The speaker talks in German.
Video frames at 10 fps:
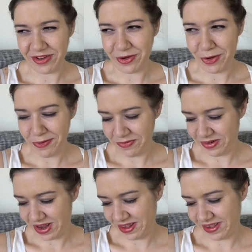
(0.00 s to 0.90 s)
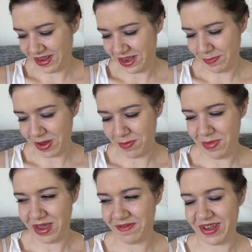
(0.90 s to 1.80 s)
gehofft, dass bei
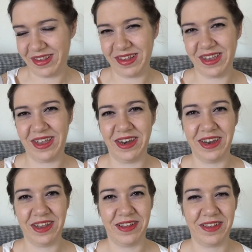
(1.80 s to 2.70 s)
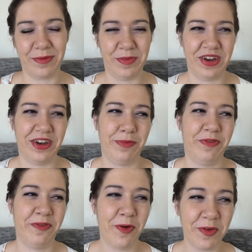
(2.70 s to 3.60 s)
mir was drin ist mit einem
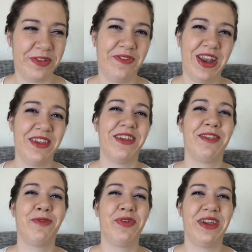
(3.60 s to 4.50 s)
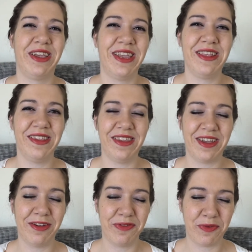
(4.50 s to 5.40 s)
Fuchs, weil ich ja so ein
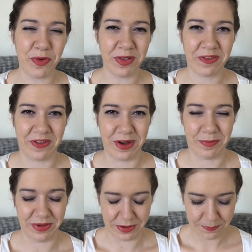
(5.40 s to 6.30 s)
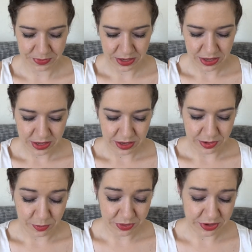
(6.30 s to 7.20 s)
riesiger Fuchs-Fan bin.
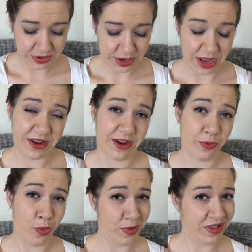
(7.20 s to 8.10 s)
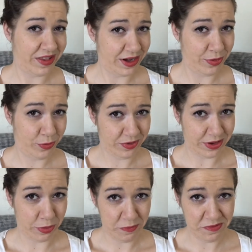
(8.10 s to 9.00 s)
Und dann hat der Thomas sein
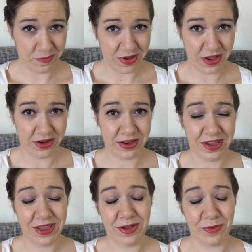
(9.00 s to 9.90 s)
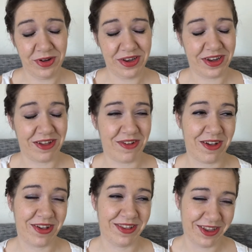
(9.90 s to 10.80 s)
Los aufgemacht und da
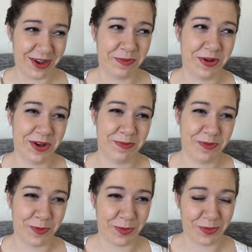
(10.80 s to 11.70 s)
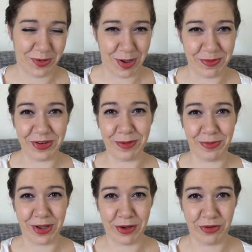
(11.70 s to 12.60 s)
war was drin mit einem Fuchs. Und da habe ich
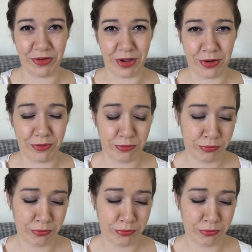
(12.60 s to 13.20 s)
neben dran gestanden.